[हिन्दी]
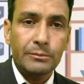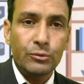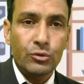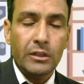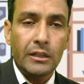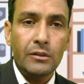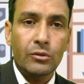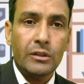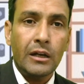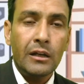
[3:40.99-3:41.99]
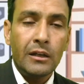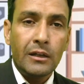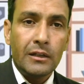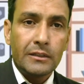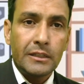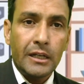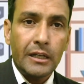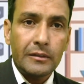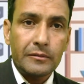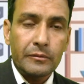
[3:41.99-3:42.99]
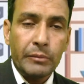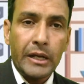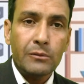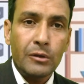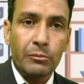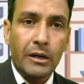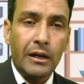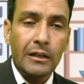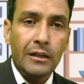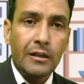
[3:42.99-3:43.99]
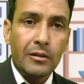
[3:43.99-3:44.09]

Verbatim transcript: सबूत नहीं होता ये महकमा माल